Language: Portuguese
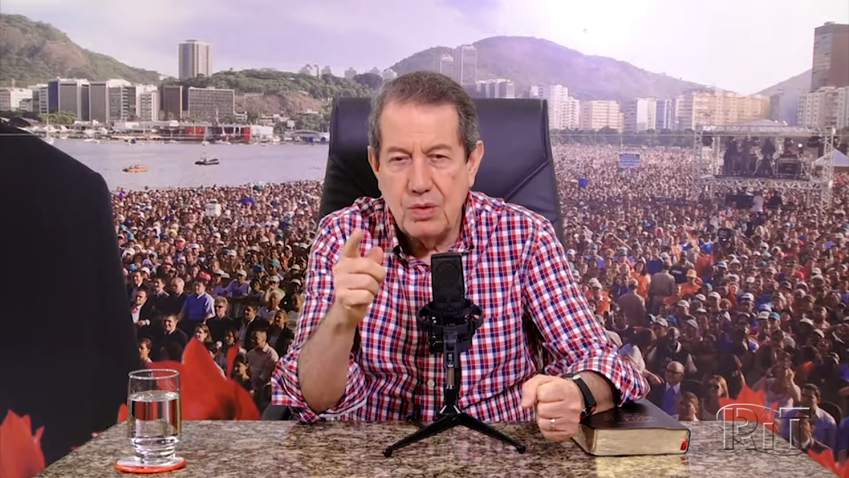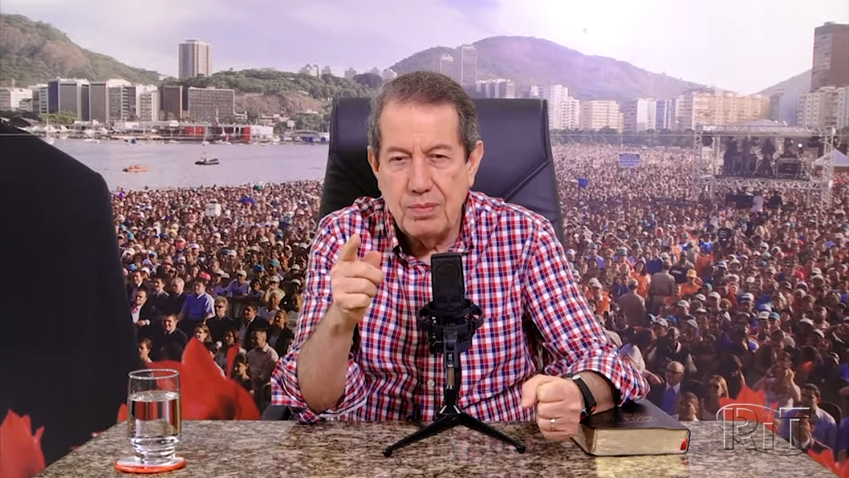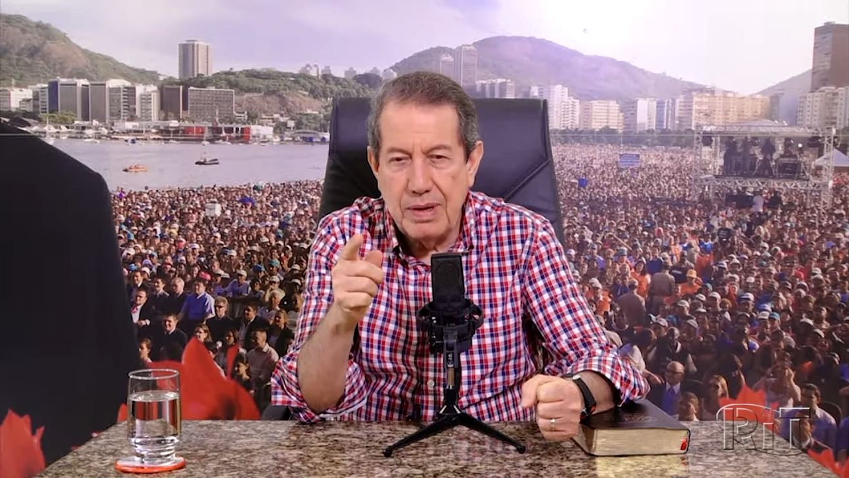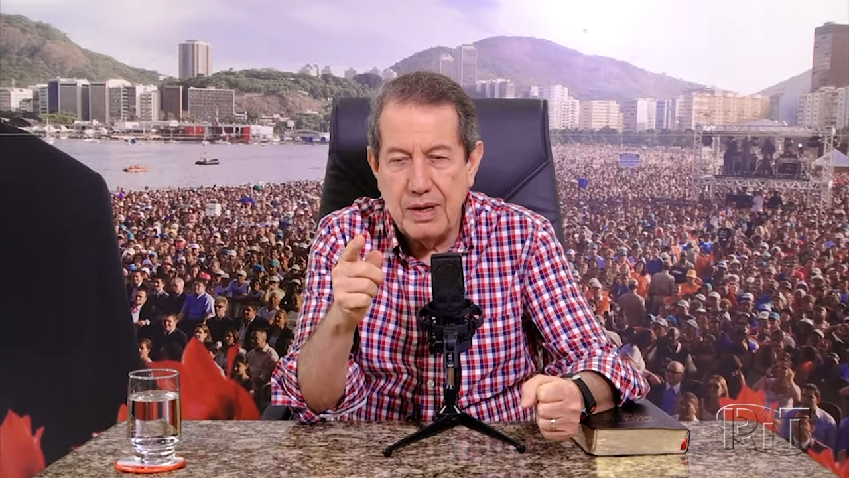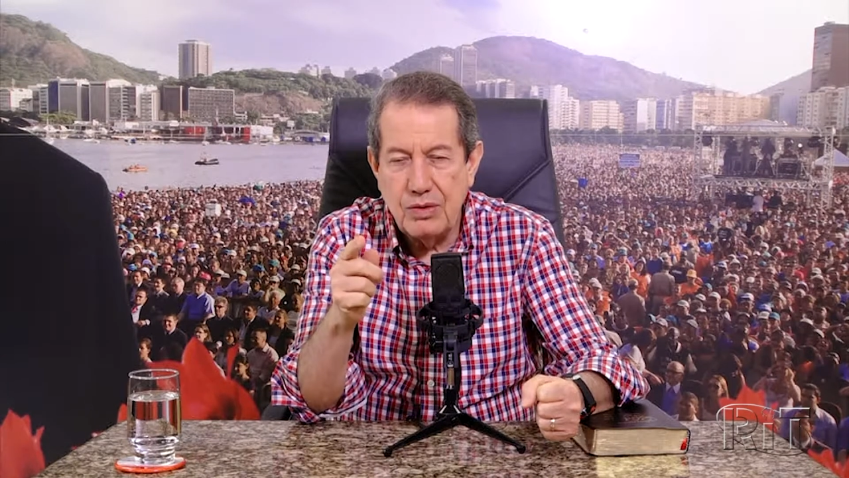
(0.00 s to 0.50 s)
um
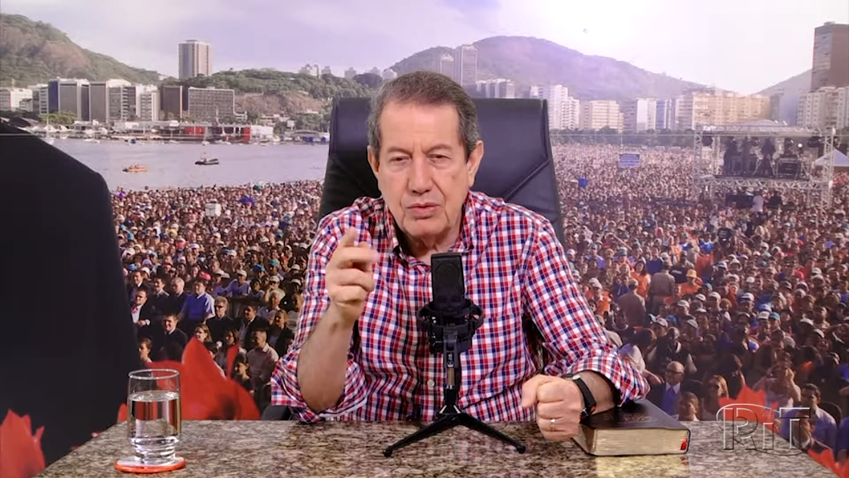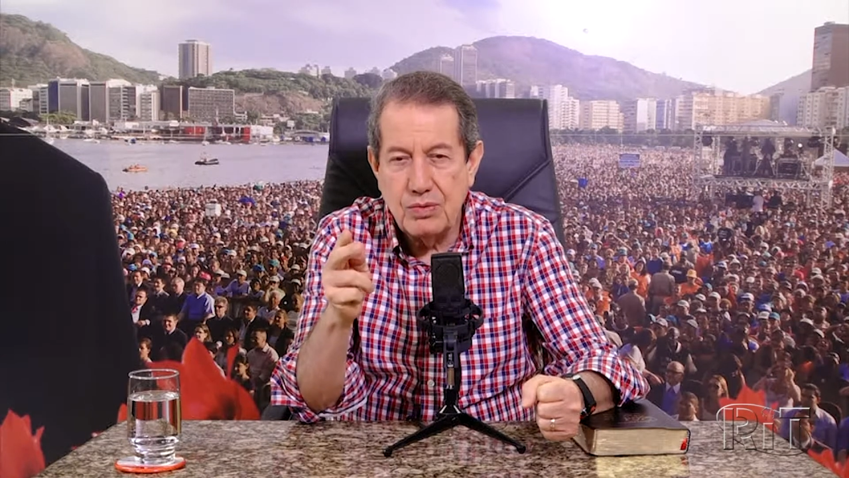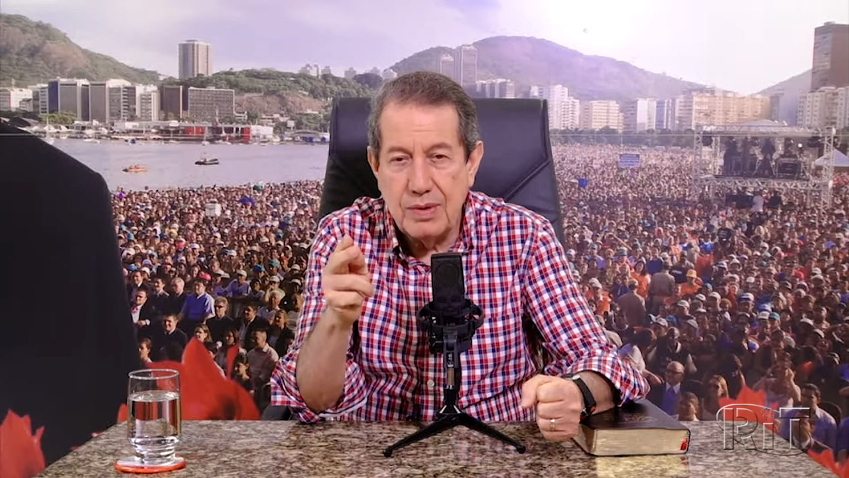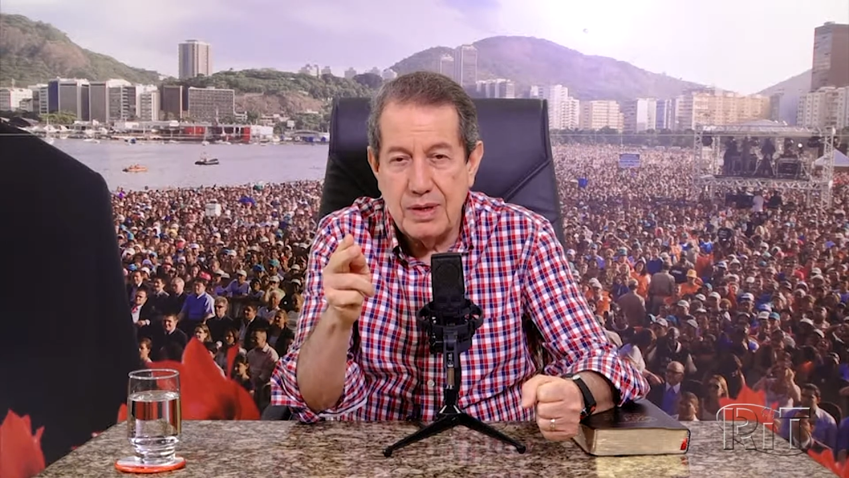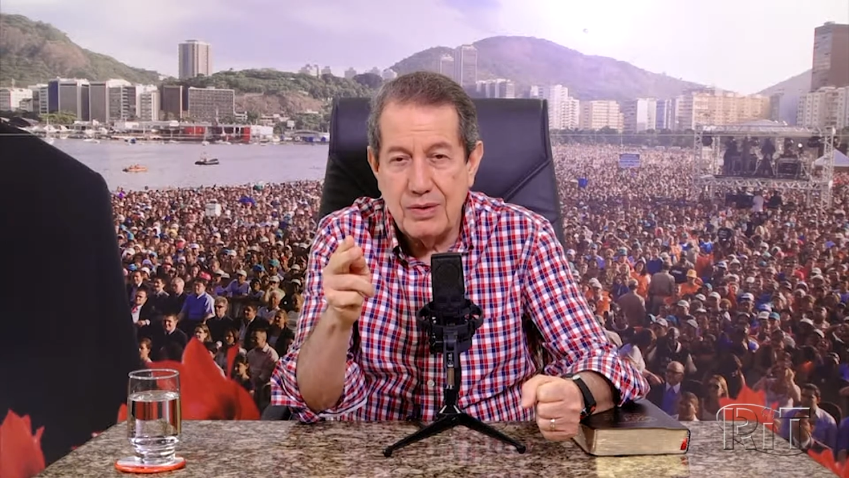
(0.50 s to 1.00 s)
mês,
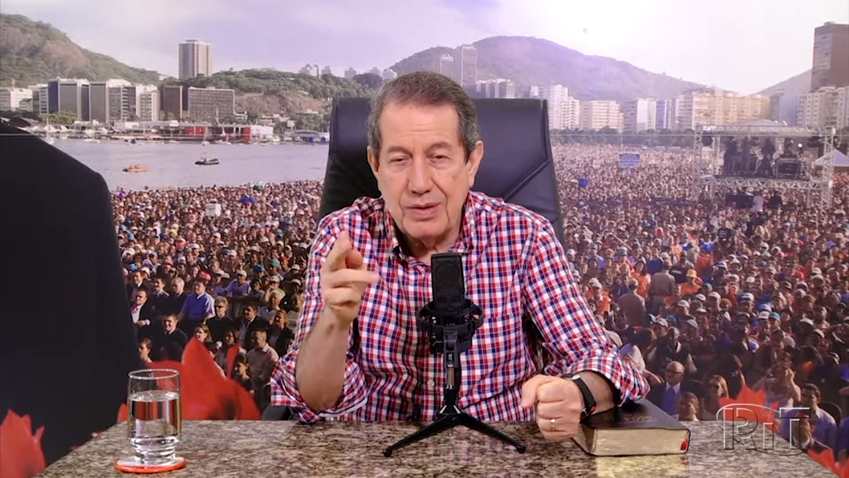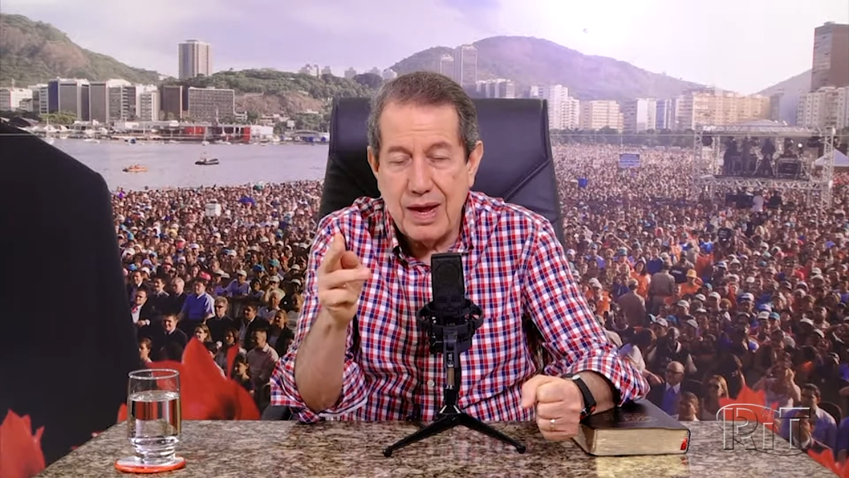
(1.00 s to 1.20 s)
um ano,